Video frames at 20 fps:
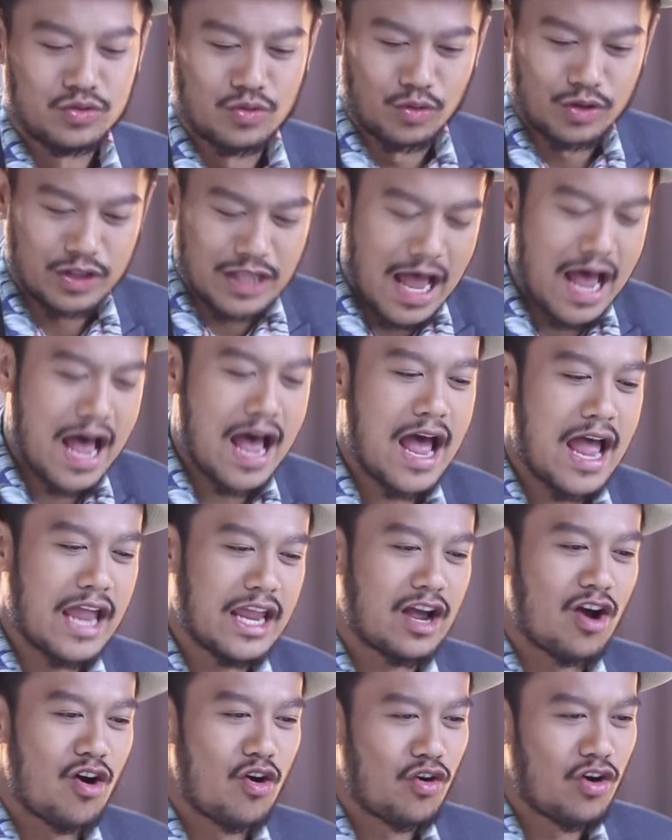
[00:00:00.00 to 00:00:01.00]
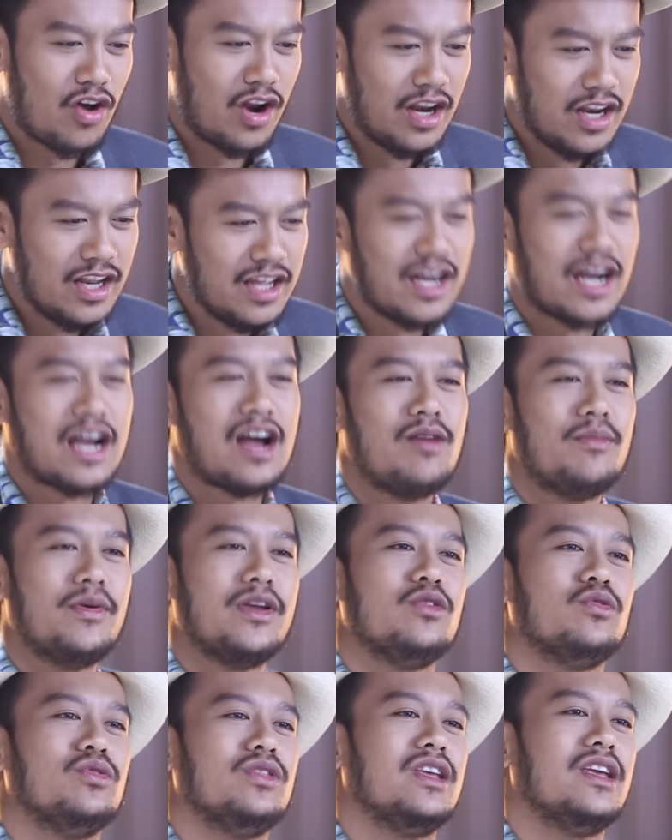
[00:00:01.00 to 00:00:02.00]
สุดท้ายเขาก็เลือกเข้า
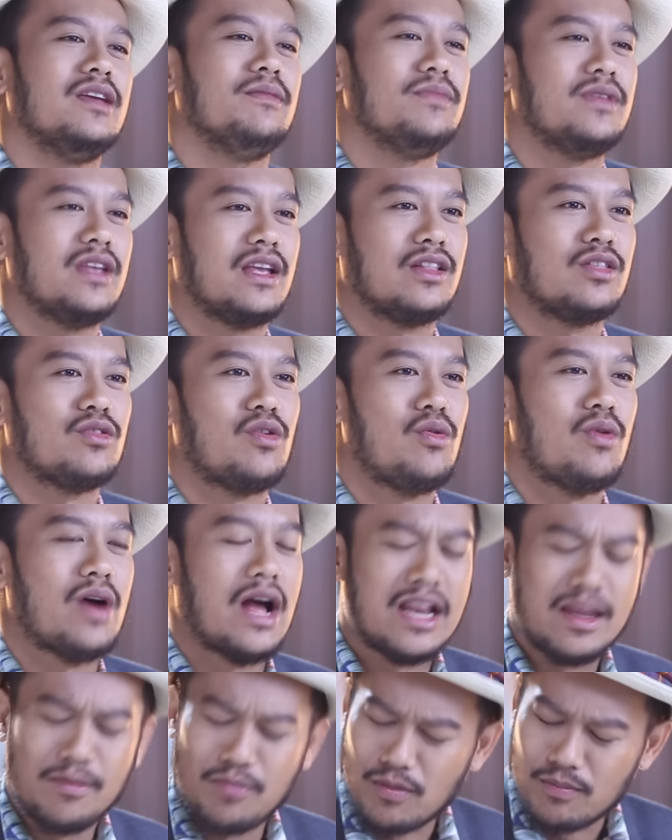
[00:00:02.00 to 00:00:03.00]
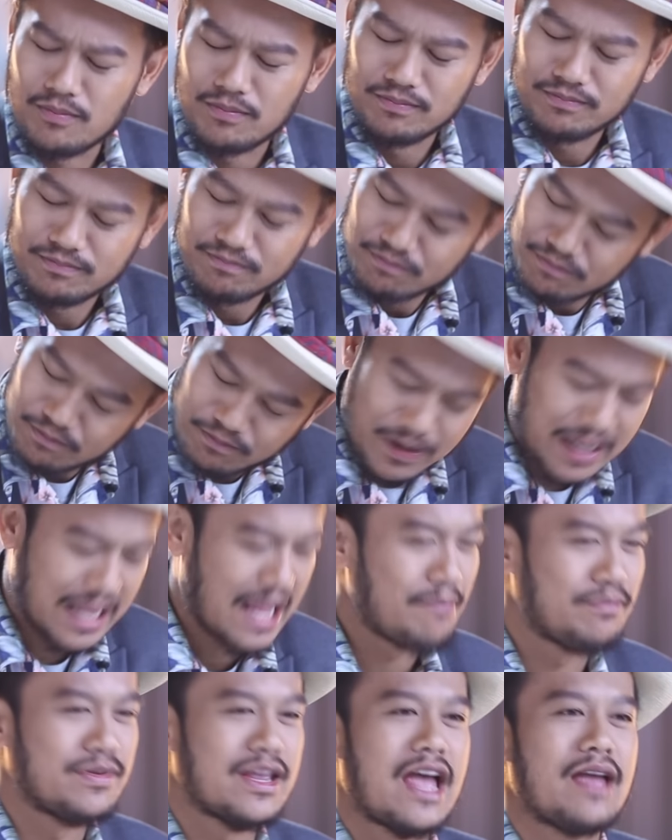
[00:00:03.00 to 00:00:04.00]
มาอยู่ทีมสิงโตอันนี้ผมประ
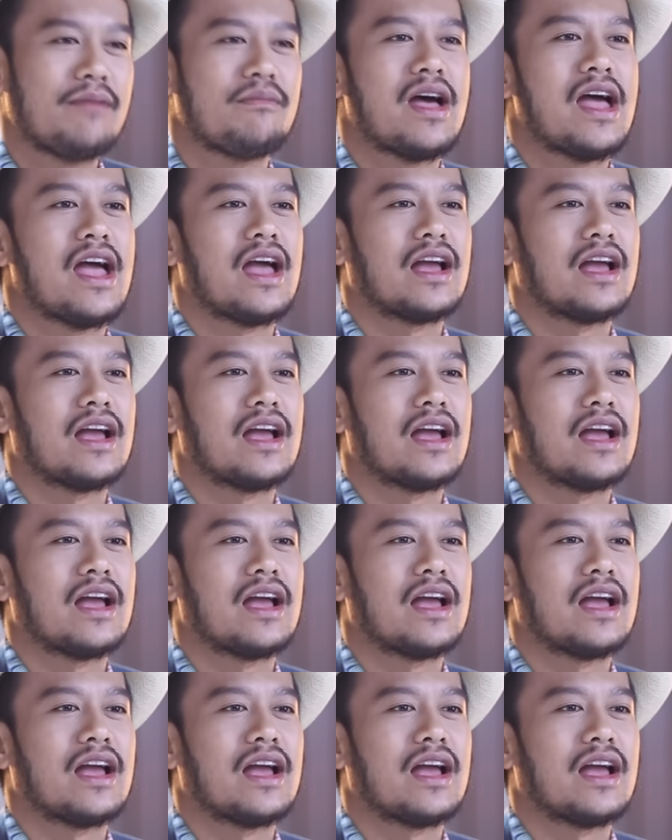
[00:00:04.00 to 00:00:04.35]
ทับใจมา